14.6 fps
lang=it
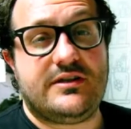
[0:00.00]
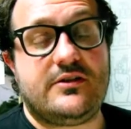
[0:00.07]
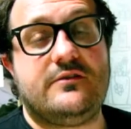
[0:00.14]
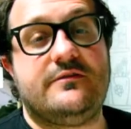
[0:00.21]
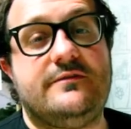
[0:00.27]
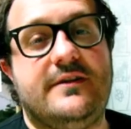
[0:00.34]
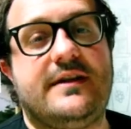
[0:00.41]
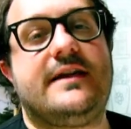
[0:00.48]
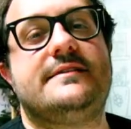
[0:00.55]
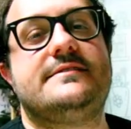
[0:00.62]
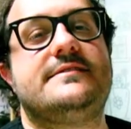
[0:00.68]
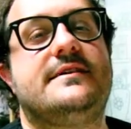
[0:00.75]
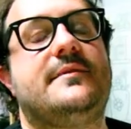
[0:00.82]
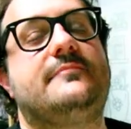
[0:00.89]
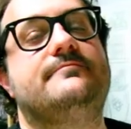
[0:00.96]
della
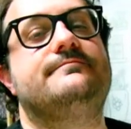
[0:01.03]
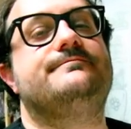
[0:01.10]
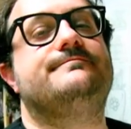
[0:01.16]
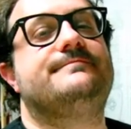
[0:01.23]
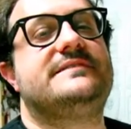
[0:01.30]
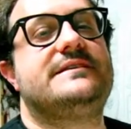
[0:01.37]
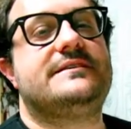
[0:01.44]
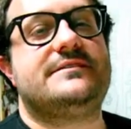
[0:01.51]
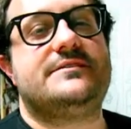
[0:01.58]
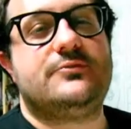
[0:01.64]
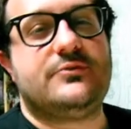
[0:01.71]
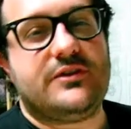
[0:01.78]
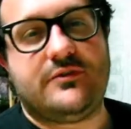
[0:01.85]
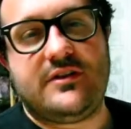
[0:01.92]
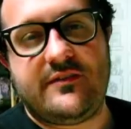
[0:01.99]
conferenza, ma siete
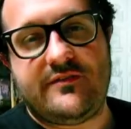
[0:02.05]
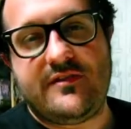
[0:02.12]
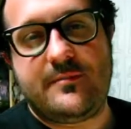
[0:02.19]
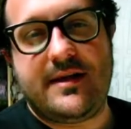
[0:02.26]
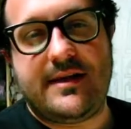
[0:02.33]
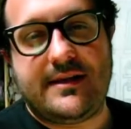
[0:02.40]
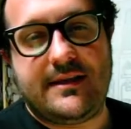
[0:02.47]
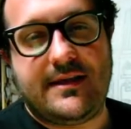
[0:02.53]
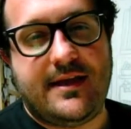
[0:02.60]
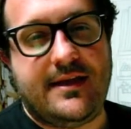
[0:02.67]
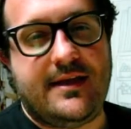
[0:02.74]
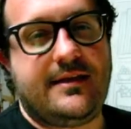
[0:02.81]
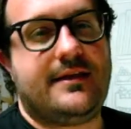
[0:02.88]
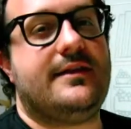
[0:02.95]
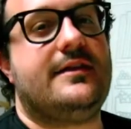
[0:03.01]
sicuri di volervi perdere
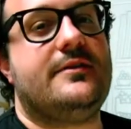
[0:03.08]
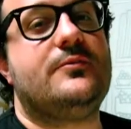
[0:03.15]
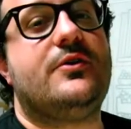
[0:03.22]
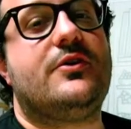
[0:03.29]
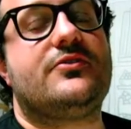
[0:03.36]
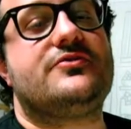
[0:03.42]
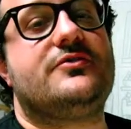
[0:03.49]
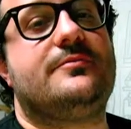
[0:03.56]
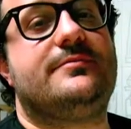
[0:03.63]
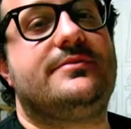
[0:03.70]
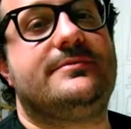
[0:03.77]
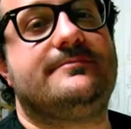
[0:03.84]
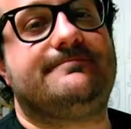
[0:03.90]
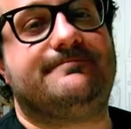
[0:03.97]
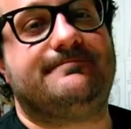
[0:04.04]
anche i workshop?
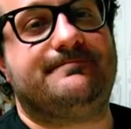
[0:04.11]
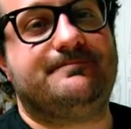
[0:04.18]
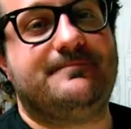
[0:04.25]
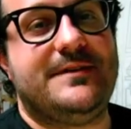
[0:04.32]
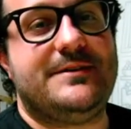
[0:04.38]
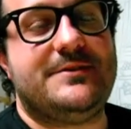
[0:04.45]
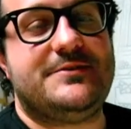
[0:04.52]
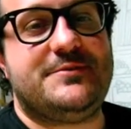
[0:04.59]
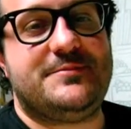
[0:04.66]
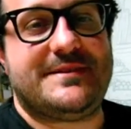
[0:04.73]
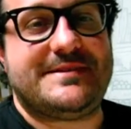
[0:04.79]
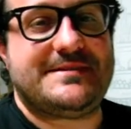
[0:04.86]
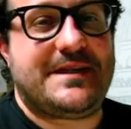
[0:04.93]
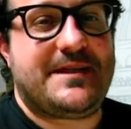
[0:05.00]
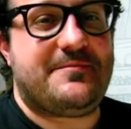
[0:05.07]
Mm, ci
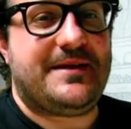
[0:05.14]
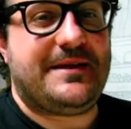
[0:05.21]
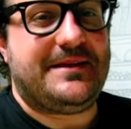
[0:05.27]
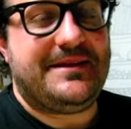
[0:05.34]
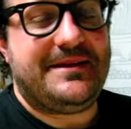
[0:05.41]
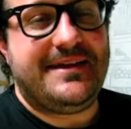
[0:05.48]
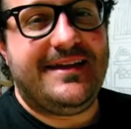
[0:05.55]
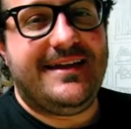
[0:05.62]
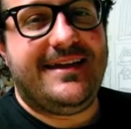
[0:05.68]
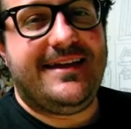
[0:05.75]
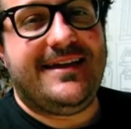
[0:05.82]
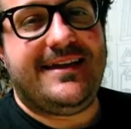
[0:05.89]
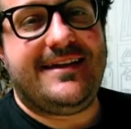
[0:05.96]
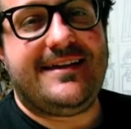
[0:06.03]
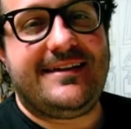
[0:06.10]
penserei certo.
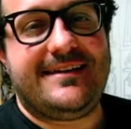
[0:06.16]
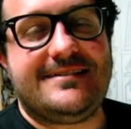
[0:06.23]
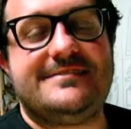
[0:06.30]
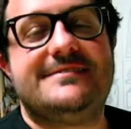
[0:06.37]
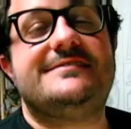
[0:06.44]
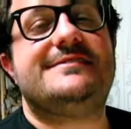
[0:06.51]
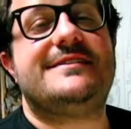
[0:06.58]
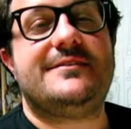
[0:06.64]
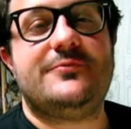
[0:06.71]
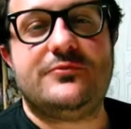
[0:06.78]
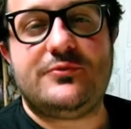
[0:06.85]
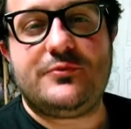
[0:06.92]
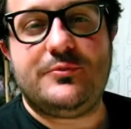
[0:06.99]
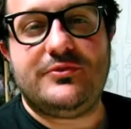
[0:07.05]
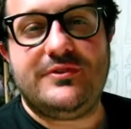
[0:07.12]
eh, se siete un
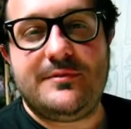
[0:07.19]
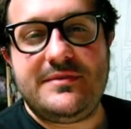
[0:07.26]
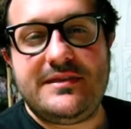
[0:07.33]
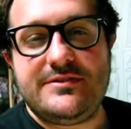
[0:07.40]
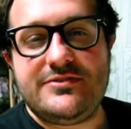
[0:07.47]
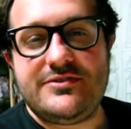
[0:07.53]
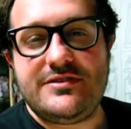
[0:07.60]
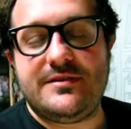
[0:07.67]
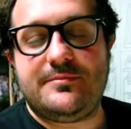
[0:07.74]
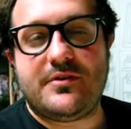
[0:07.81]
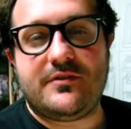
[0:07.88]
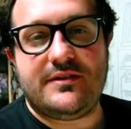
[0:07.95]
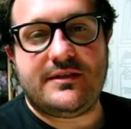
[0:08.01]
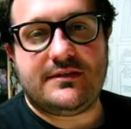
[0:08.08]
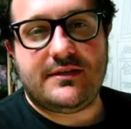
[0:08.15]
gruppo di amici
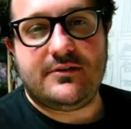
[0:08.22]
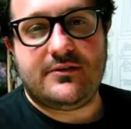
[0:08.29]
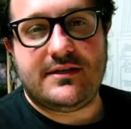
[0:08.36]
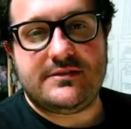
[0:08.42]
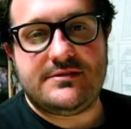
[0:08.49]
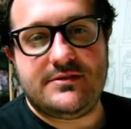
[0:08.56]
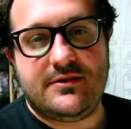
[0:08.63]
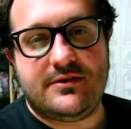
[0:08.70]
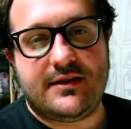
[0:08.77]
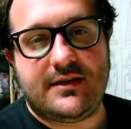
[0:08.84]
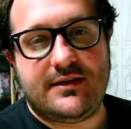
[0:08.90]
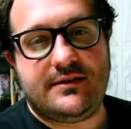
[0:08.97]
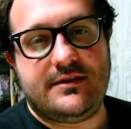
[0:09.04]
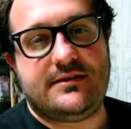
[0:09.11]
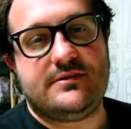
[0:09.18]
approfittate
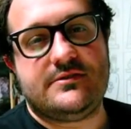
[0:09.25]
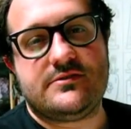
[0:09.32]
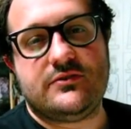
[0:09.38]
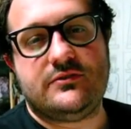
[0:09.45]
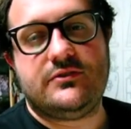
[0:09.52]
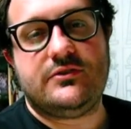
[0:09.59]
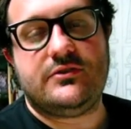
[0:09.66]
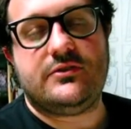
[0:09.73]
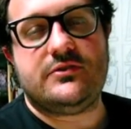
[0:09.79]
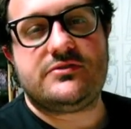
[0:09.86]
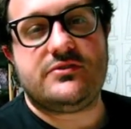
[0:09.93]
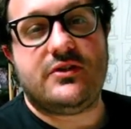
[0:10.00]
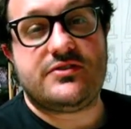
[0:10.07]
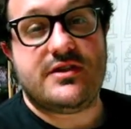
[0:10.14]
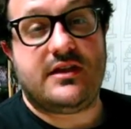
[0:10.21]
dell'occasione di sconto
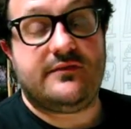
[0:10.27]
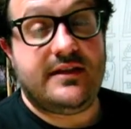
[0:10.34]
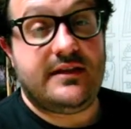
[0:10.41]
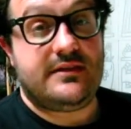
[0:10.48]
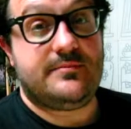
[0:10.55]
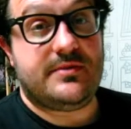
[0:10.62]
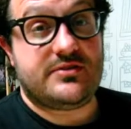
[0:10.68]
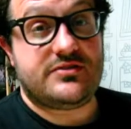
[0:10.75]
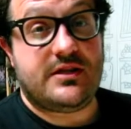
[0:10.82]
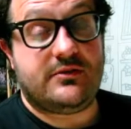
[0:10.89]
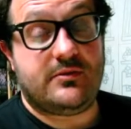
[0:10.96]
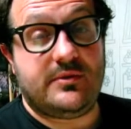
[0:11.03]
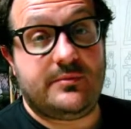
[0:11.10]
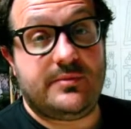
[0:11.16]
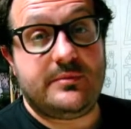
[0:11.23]
social, 20%
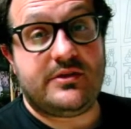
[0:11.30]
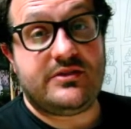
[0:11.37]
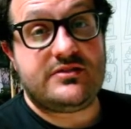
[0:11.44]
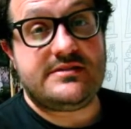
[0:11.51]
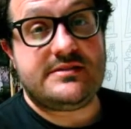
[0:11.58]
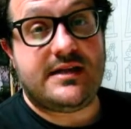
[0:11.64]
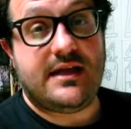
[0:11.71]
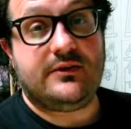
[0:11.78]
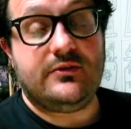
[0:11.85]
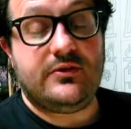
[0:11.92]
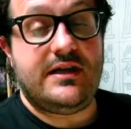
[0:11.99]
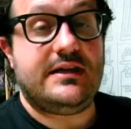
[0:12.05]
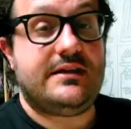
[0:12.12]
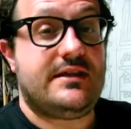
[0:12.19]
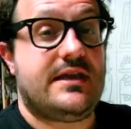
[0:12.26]
per il primo registrato
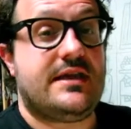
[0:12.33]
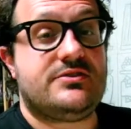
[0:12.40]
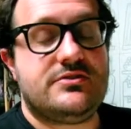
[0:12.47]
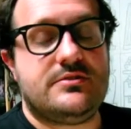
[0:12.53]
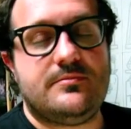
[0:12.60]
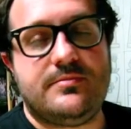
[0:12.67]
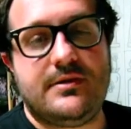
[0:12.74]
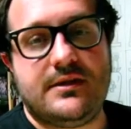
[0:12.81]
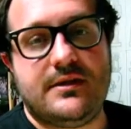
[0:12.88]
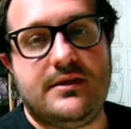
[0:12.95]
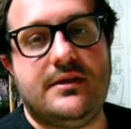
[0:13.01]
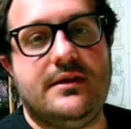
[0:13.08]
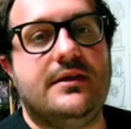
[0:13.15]
e 10% per i